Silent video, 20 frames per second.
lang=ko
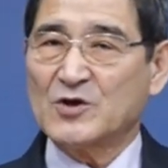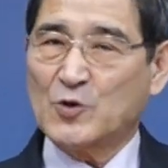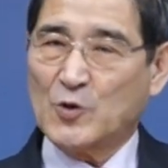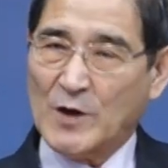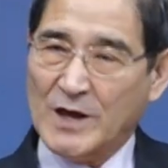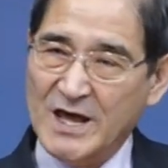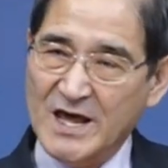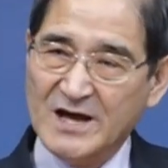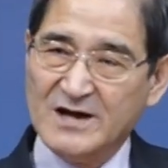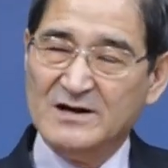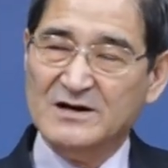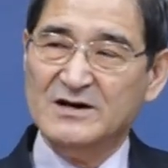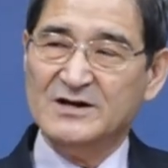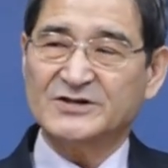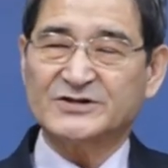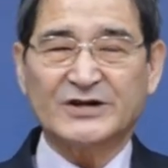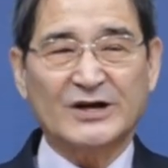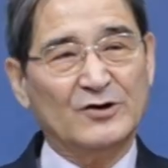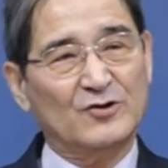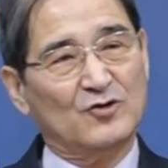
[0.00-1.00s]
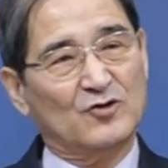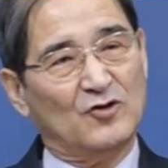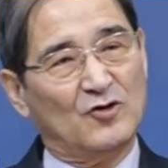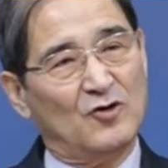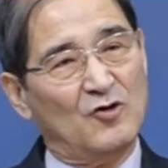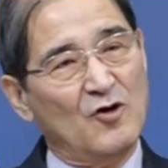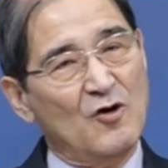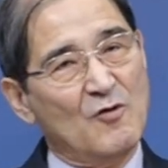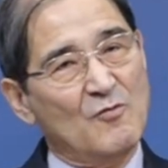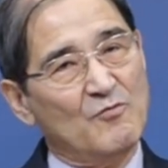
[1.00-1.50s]
계획을
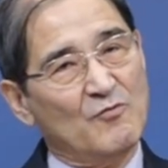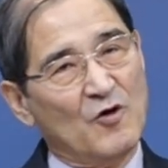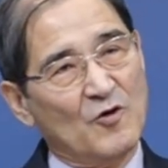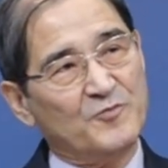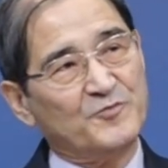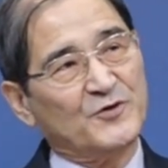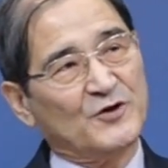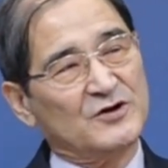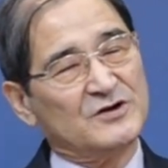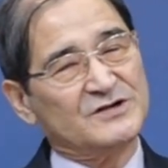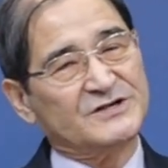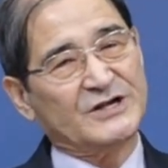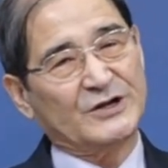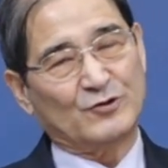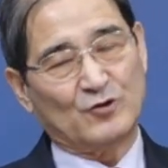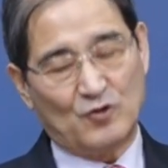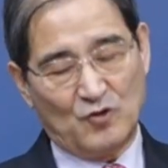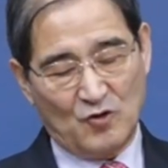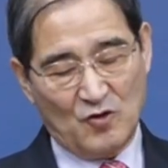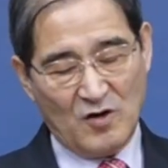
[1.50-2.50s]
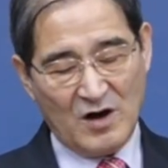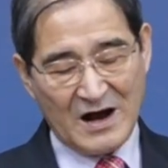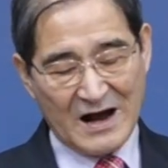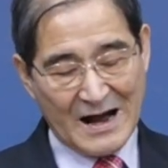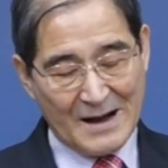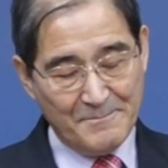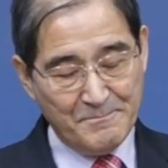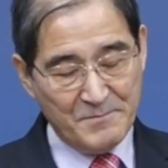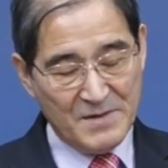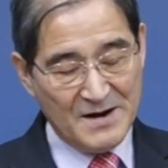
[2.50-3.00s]
세우고 목표를 세우고
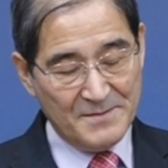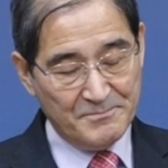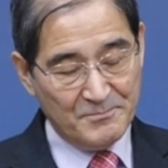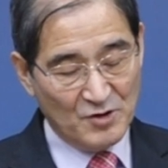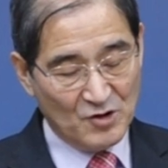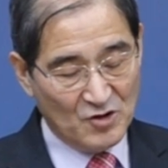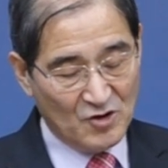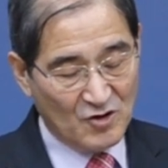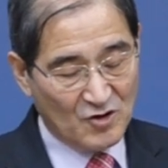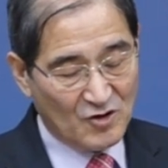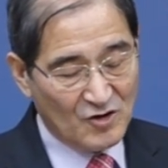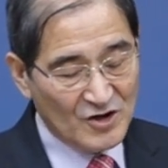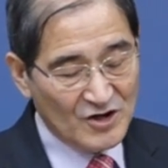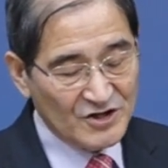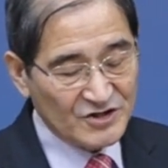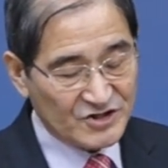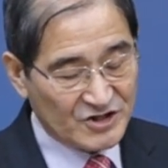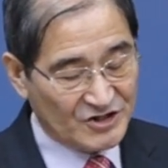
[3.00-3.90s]
앞만 보고